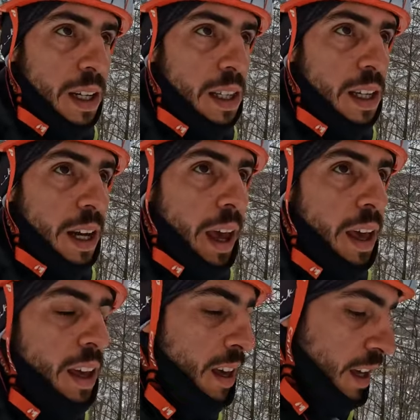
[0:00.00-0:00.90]
che dire
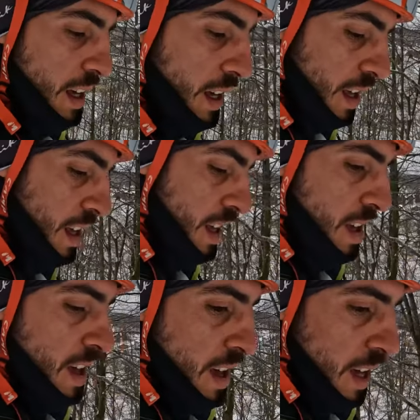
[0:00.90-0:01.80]
e
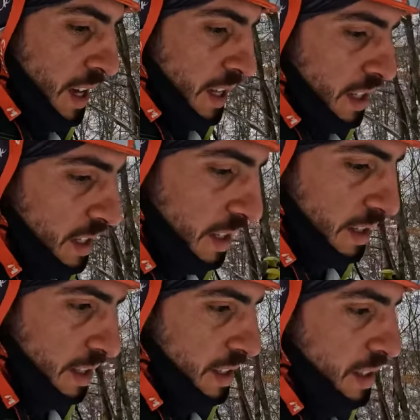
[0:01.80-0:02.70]

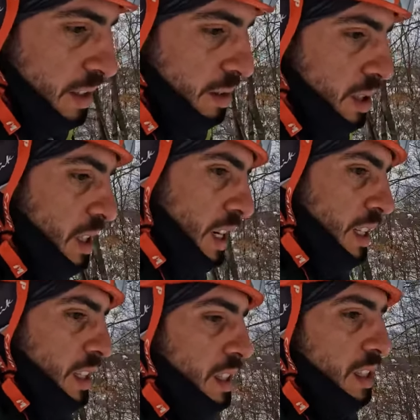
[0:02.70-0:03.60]
non
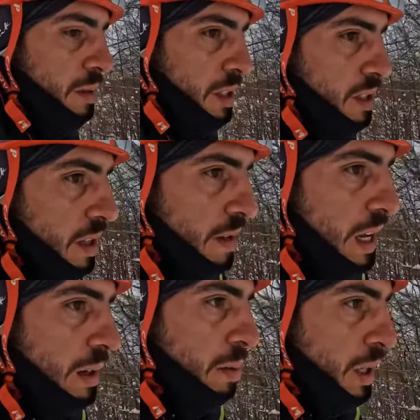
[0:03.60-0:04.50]
sarà tantissimo
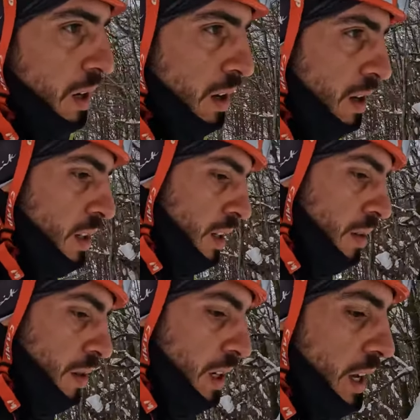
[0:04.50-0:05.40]
dislivello però
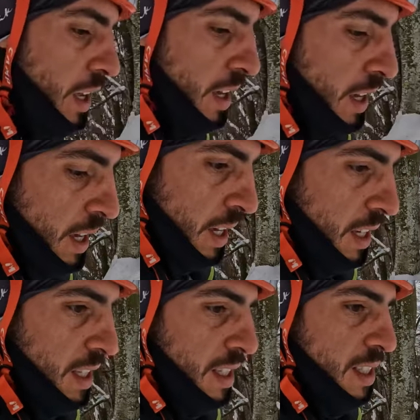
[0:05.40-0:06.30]
chi vuole
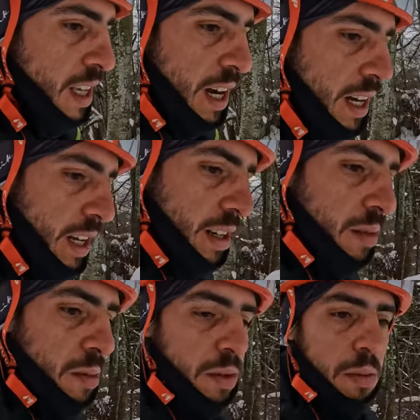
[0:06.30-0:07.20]
iniziare ha
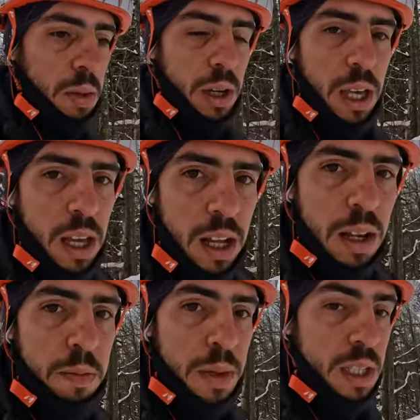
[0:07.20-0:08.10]
comunque poi
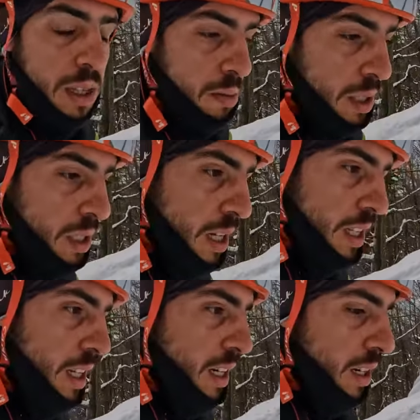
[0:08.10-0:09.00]
le piste per
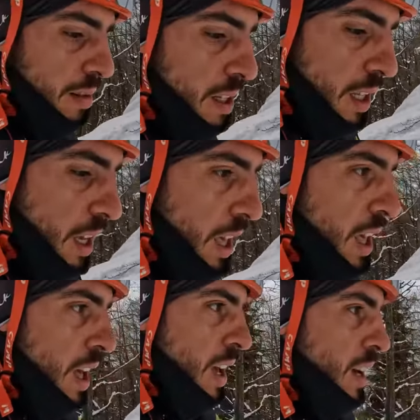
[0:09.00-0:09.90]
scendere e quindi
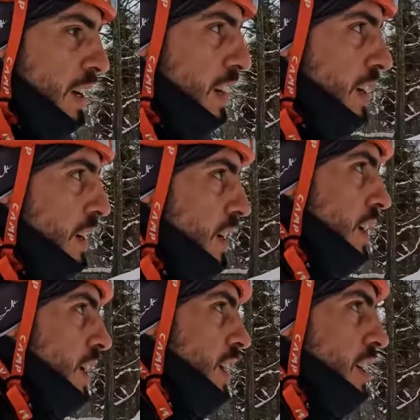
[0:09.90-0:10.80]
eh,
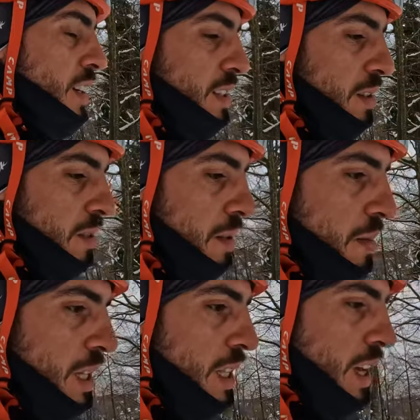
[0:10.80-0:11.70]

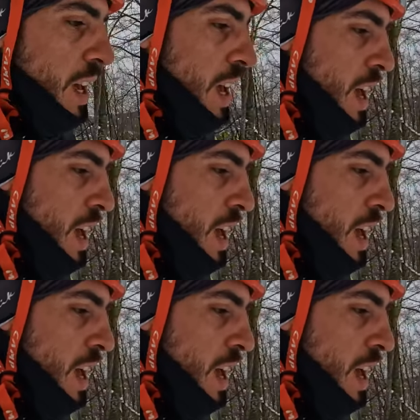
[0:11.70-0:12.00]
sicuramente